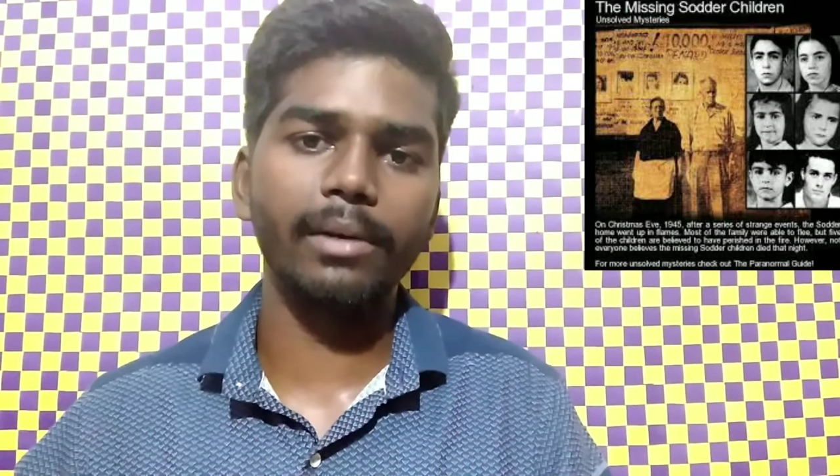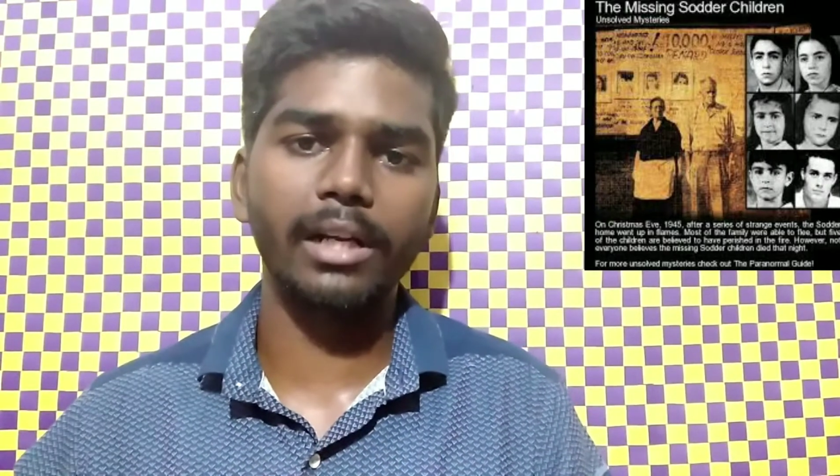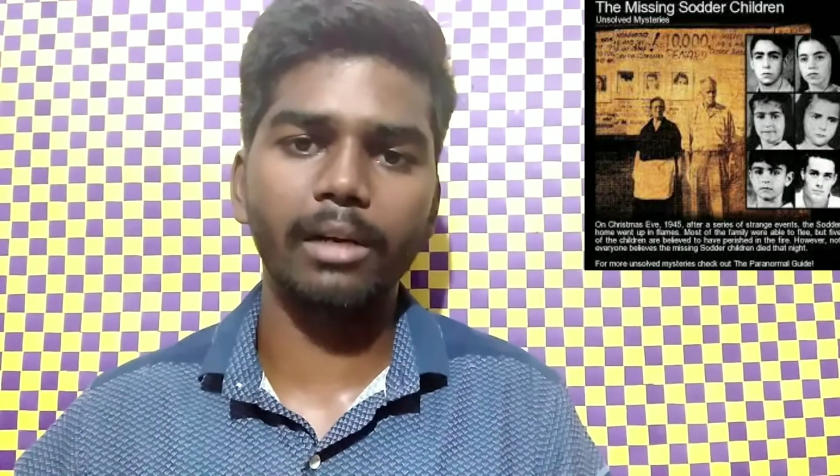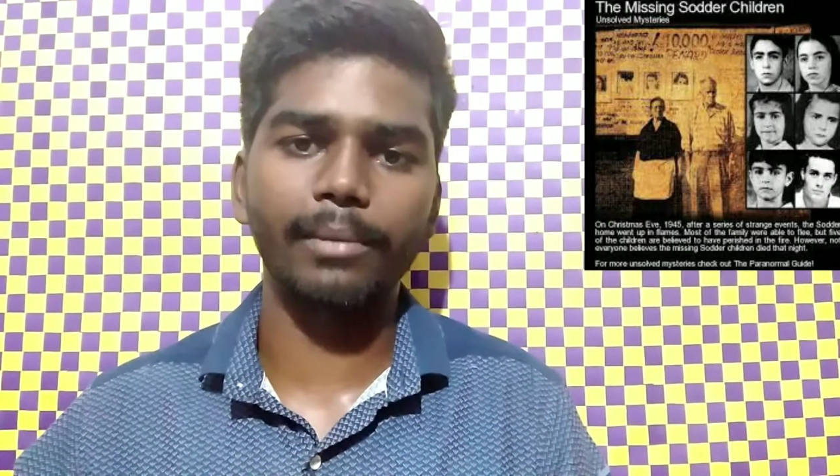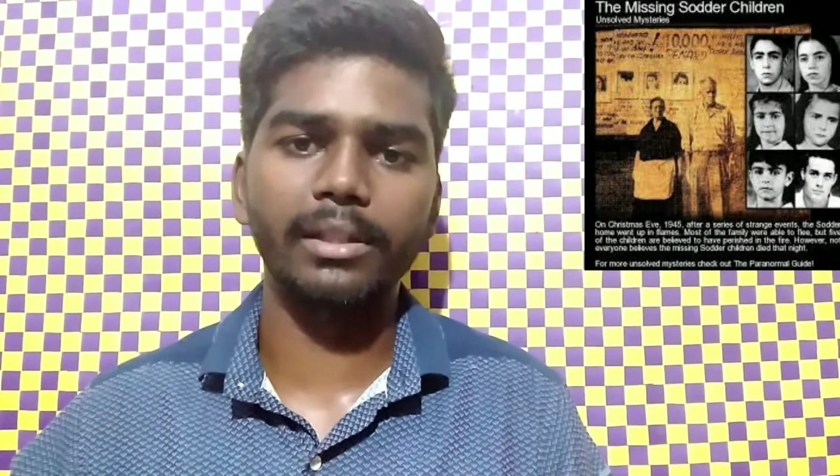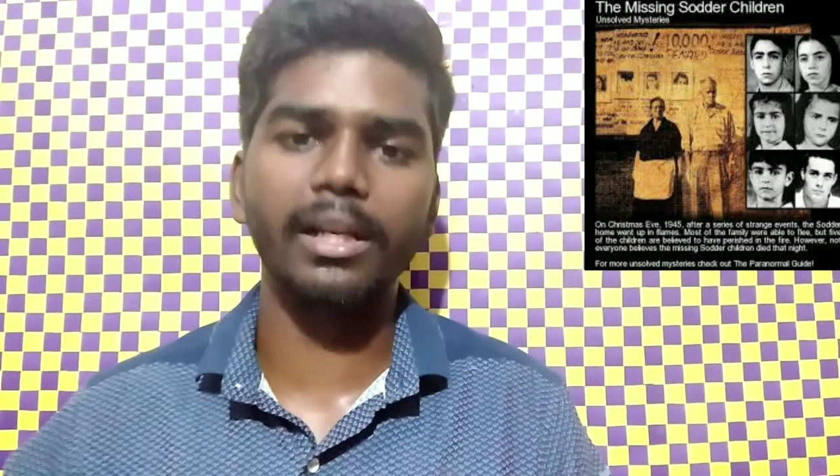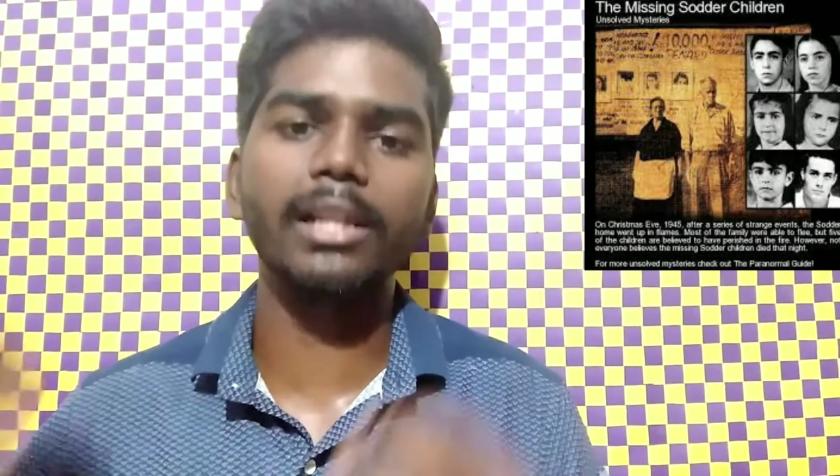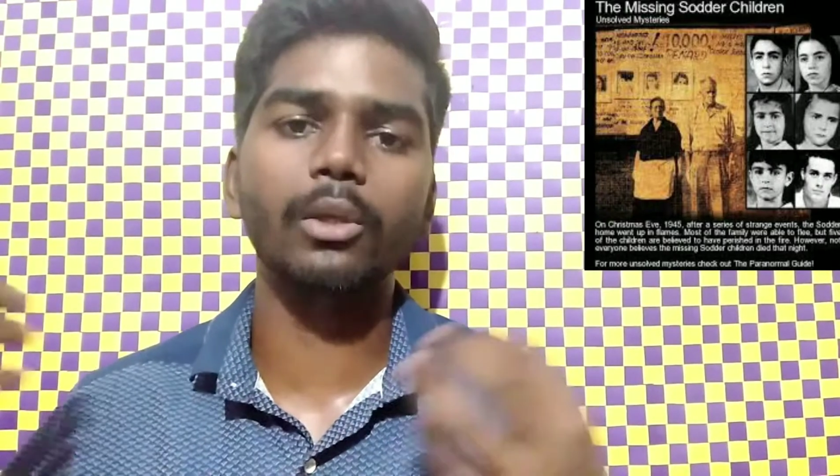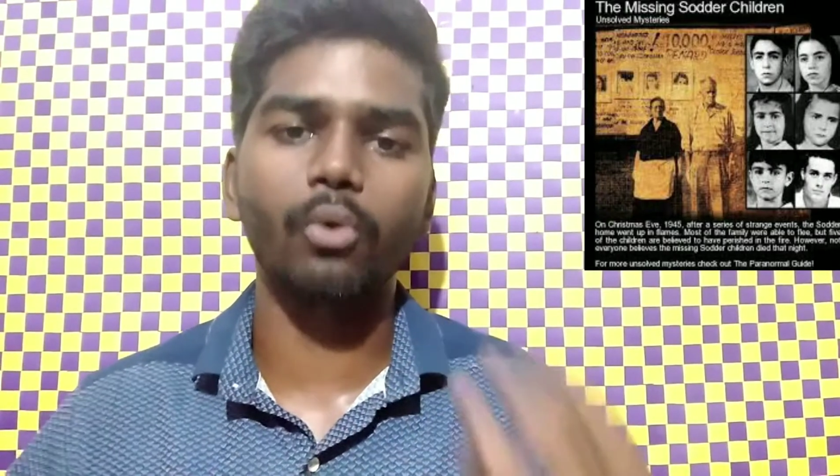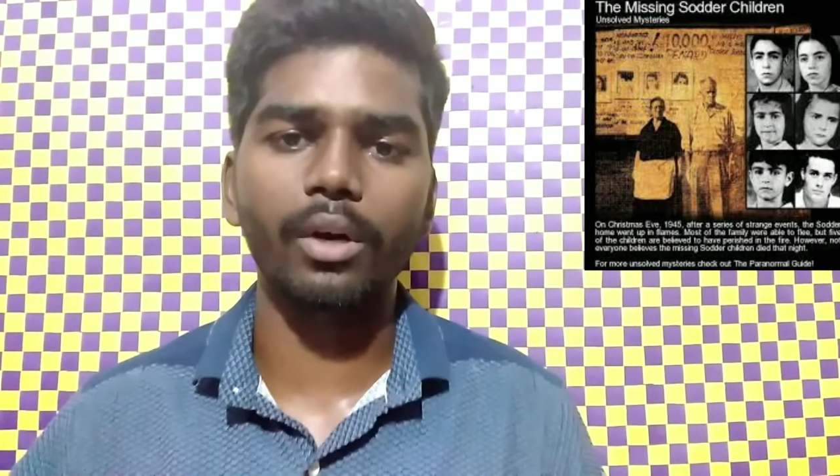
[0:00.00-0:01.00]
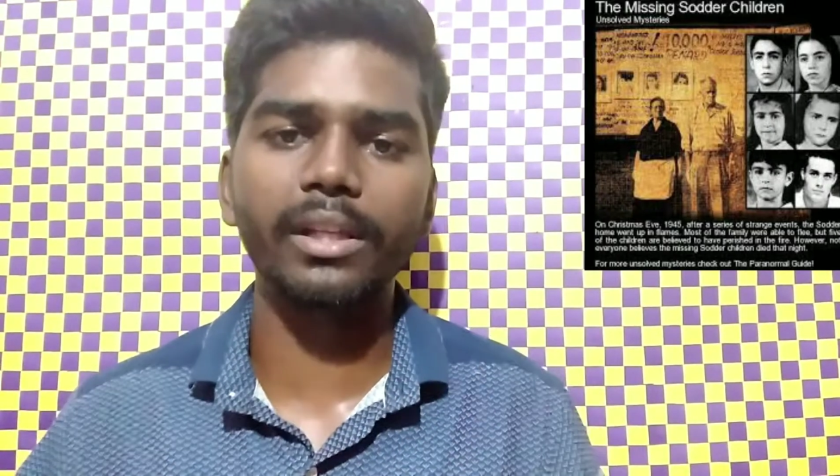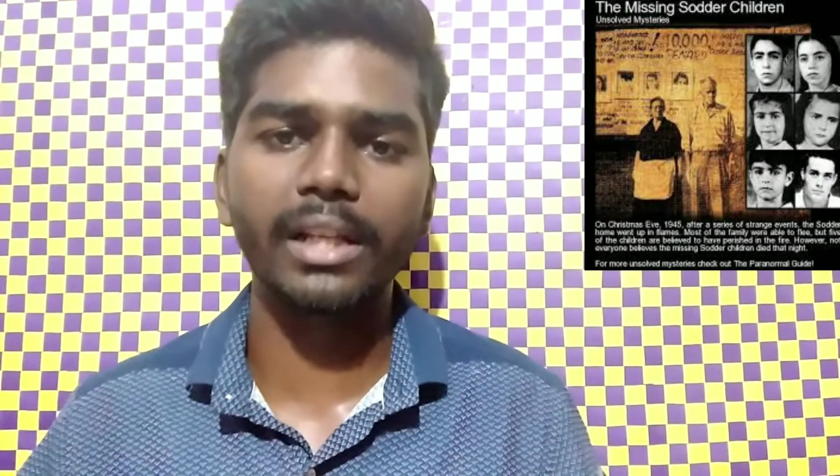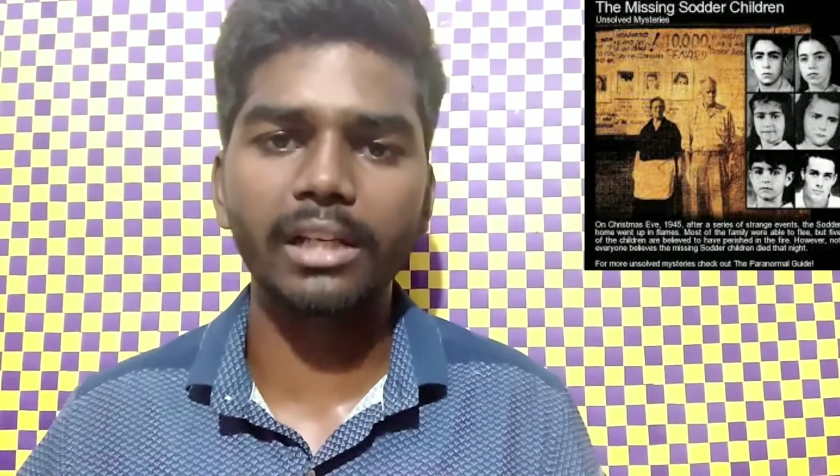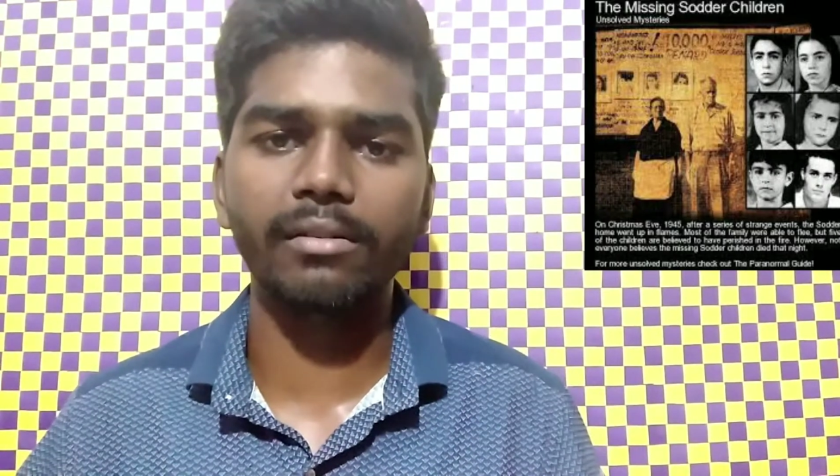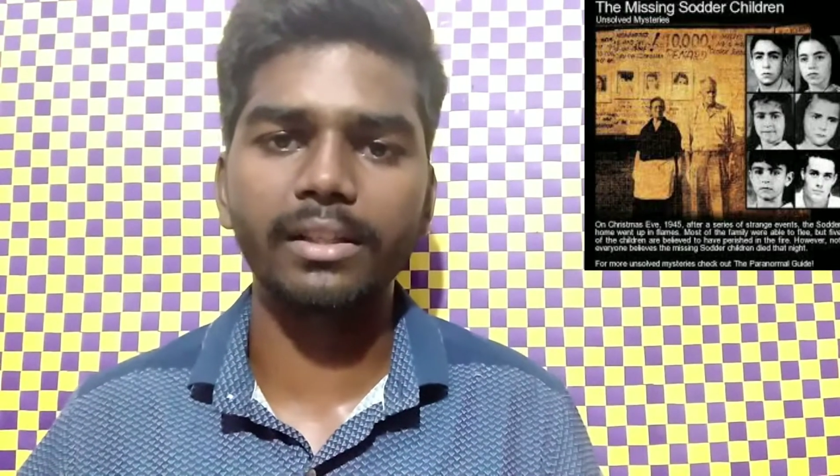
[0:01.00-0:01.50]
பண்றாங்கன்னு பார்த்தீங்கன்னா இந்த
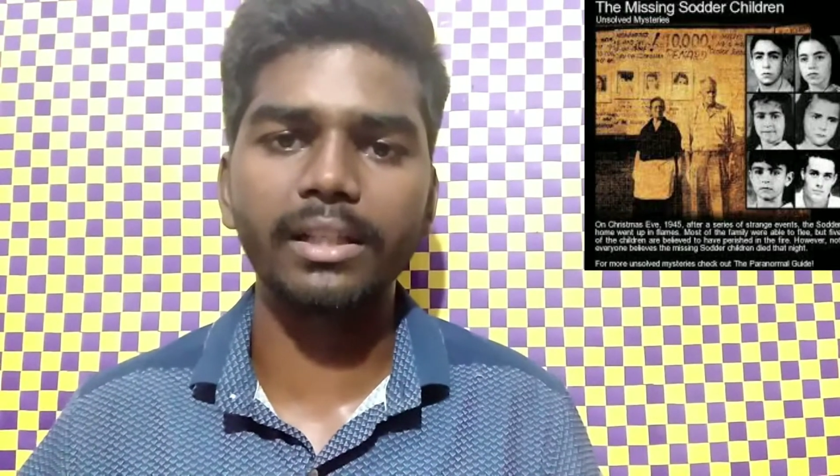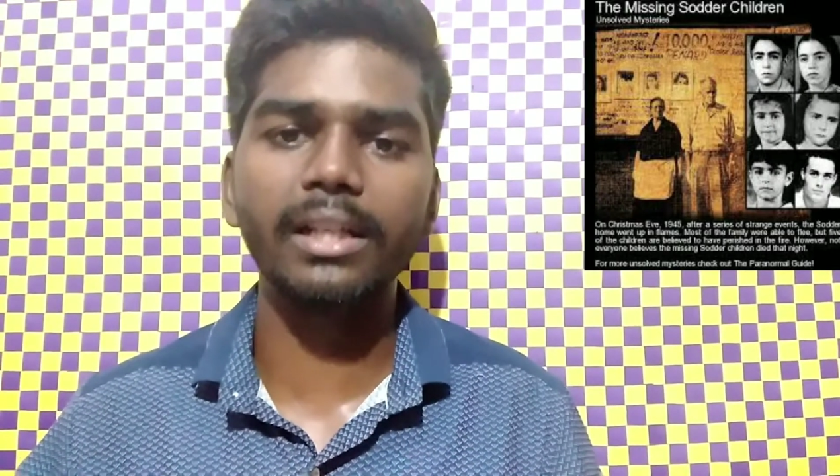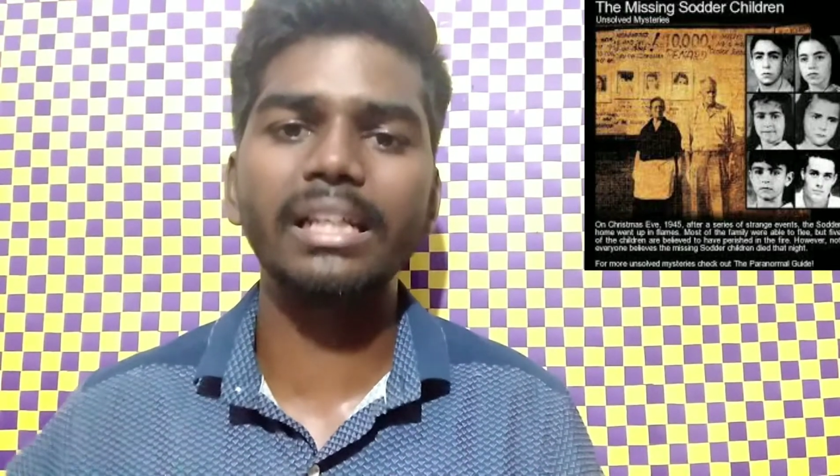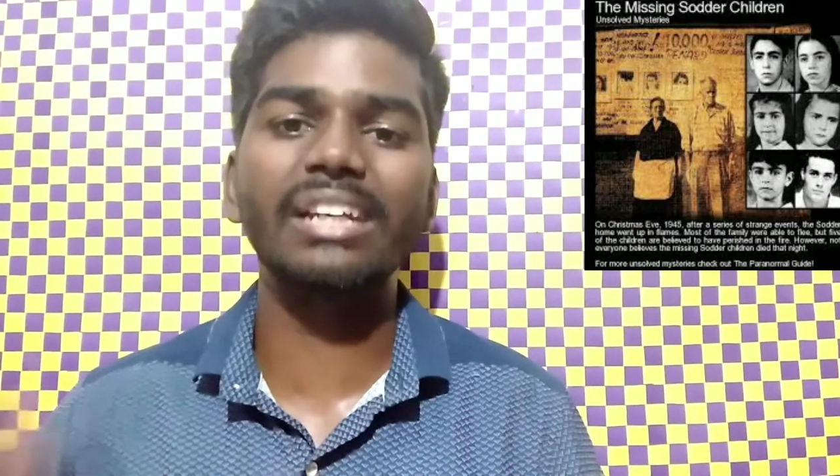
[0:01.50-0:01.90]
குழந்தைங்களுக்கு வந்து